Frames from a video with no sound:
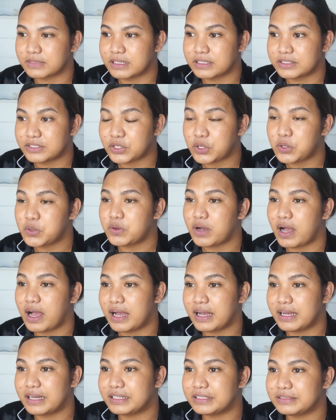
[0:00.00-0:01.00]
So,
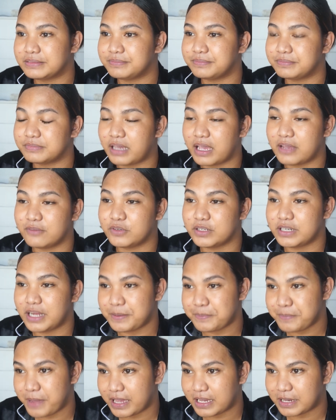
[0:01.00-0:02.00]
ang
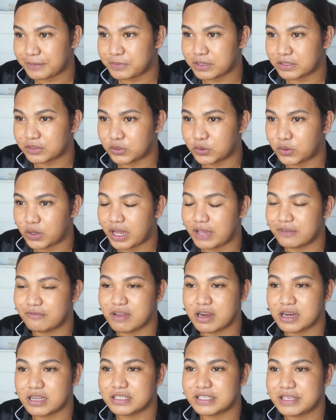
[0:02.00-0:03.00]
everyday makeup na to ay
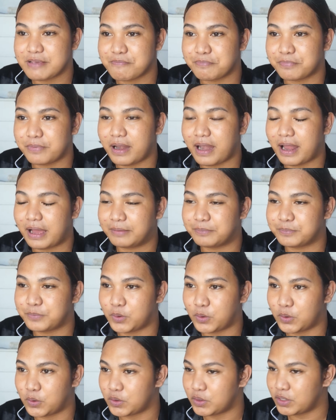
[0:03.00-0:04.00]
very simple lang
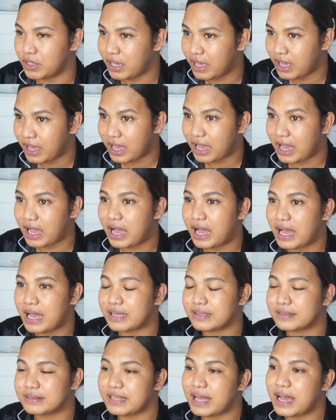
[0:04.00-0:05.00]
po
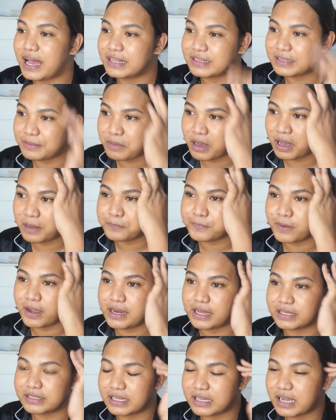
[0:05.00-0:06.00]
at lahat ng mga
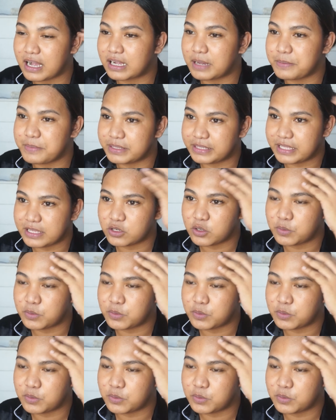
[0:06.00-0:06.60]
product na gagamitin ko